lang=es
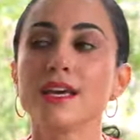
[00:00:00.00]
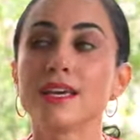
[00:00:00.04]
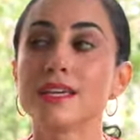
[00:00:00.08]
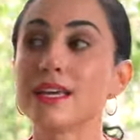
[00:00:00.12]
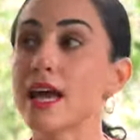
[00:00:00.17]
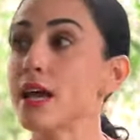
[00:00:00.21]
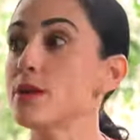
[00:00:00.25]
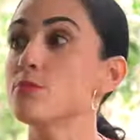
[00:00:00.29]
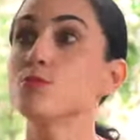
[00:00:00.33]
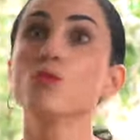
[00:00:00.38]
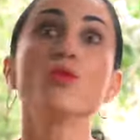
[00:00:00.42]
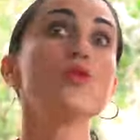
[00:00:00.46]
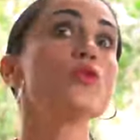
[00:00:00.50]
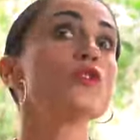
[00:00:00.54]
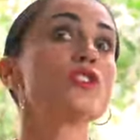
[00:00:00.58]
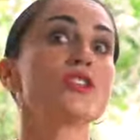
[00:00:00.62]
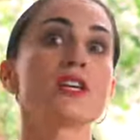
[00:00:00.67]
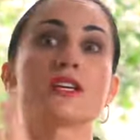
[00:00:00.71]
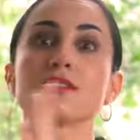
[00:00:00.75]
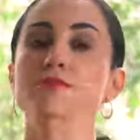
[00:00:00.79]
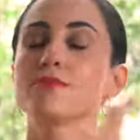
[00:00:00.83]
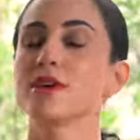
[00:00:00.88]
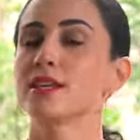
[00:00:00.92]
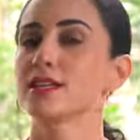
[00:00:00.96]
Y hay
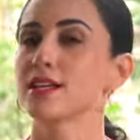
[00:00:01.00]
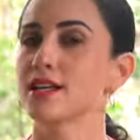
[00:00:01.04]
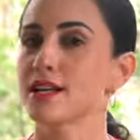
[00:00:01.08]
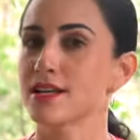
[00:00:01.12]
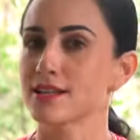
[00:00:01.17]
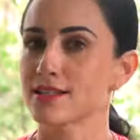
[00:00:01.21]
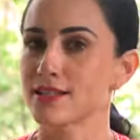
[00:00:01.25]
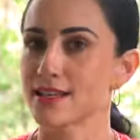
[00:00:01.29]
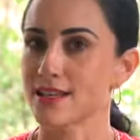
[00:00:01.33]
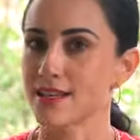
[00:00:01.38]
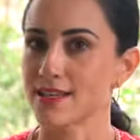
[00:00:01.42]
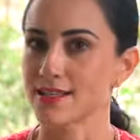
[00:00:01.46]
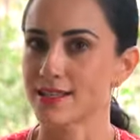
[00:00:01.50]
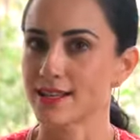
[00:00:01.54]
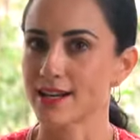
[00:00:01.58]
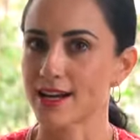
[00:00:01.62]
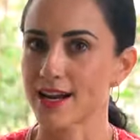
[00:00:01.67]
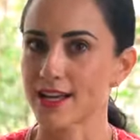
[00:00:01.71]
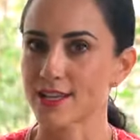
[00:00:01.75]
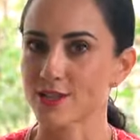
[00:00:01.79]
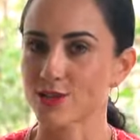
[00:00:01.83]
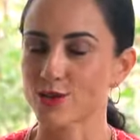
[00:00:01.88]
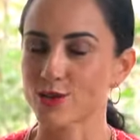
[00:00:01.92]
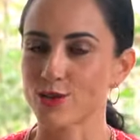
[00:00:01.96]
muchas maneras de
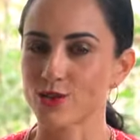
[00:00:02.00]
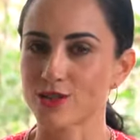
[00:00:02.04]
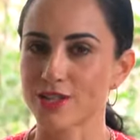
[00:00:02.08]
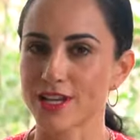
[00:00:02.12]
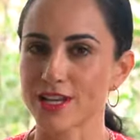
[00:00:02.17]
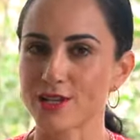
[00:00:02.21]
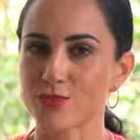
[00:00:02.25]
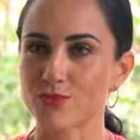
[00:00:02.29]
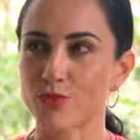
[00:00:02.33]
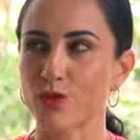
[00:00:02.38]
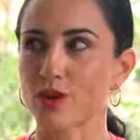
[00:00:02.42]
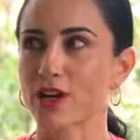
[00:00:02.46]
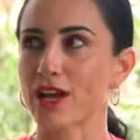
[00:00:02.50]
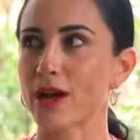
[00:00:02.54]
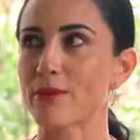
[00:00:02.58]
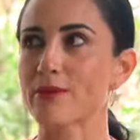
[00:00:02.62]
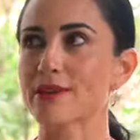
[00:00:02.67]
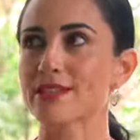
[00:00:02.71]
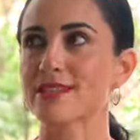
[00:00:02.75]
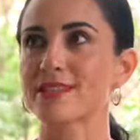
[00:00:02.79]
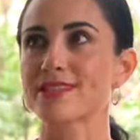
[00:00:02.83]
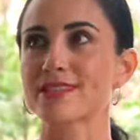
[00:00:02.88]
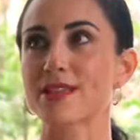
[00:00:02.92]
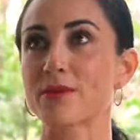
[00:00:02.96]
decir las cosas, porque a
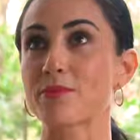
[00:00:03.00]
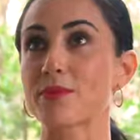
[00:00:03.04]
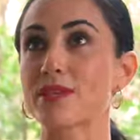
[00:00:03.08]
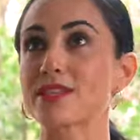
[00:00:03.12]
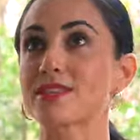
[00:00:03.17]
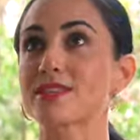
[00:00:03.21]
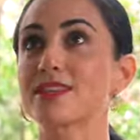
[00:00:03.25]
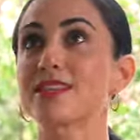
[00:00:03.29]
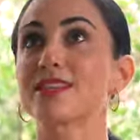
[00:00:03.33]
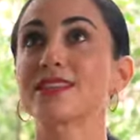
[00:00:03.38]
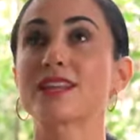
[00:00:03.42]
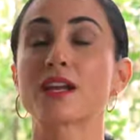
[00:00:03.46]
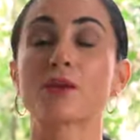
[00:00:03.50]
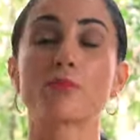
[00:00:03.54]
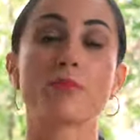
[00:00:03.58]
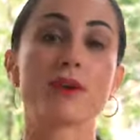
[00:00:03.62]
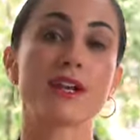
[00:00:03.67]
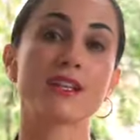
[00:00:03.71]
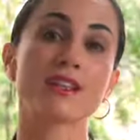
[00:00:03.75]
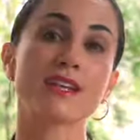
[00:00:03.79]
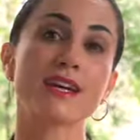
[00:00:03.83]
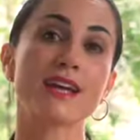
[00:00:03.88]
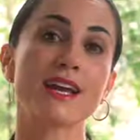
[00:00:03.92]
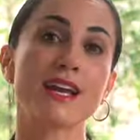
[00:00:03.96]
veces también se
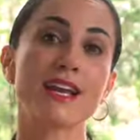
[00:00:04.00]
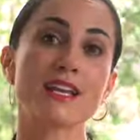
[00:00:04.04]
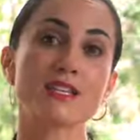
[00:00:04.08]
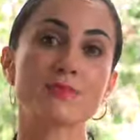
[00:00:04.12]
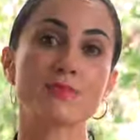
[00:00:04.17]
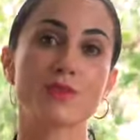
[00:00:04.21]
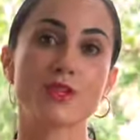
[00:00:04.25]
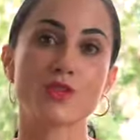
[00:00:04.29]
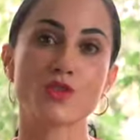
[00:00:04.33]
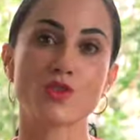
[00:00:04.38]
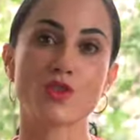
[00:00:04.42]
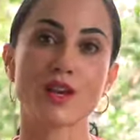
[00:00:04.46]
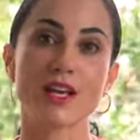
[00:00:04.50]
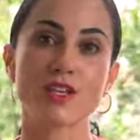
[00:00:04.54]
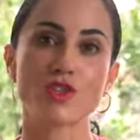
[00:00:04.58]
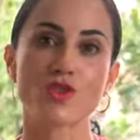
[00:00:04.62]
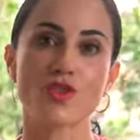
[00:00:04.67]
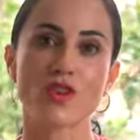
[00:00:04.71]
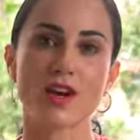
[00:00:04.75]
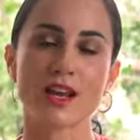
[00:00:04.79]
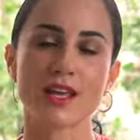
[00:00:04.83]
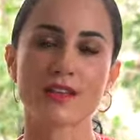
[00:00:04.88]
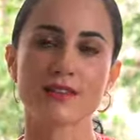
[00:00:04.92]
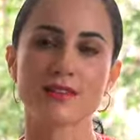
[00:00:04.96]
interpreta que las
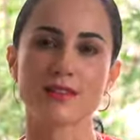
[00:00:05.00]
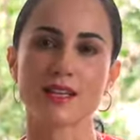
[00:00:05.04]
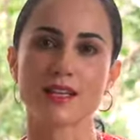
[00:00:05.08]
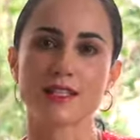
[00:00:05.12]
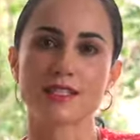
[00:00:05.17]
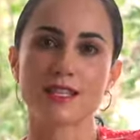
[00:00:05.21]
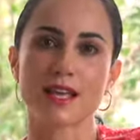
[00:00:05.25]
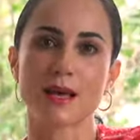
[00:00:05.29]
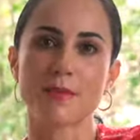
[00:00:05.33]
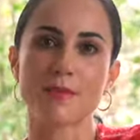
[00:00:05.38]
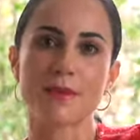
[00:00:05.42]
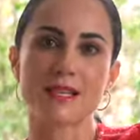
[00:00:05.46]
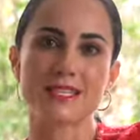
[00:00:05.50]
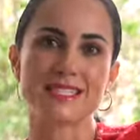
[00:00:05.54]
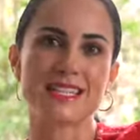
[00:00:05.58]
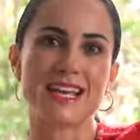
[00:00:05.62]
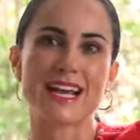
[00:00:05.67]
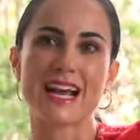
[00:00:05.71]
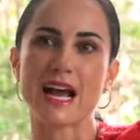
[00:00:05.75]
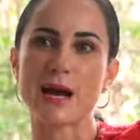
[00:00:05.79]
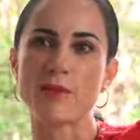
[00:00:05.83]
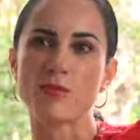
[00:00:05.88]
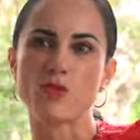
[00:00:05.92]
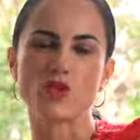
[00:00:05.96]
personas honestas nada más
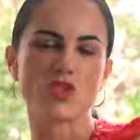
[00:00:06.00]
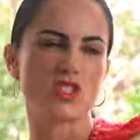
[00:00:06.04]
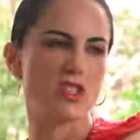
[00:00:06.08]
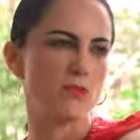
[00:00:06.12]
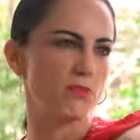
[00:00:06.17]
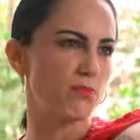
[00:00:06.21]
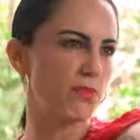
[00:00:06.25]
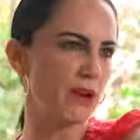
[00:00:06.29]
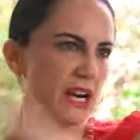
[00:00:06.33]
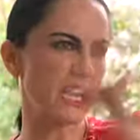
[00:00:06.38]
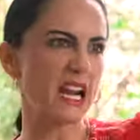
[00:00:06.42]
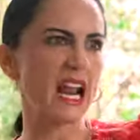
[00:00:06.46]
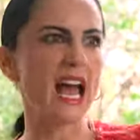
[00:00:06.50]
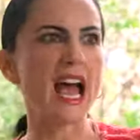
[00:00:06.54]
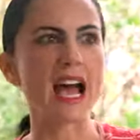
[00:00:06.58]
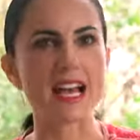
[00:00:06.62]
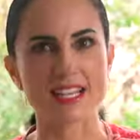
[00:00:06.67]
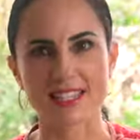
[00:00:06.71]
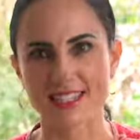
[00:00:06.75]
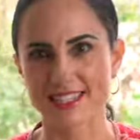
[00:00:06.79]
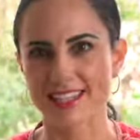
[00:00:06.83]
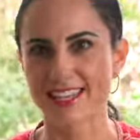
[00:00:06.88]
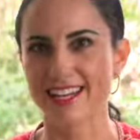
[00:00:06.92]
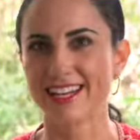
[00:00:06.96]
llegamos y
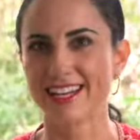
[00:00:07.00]
¡pras!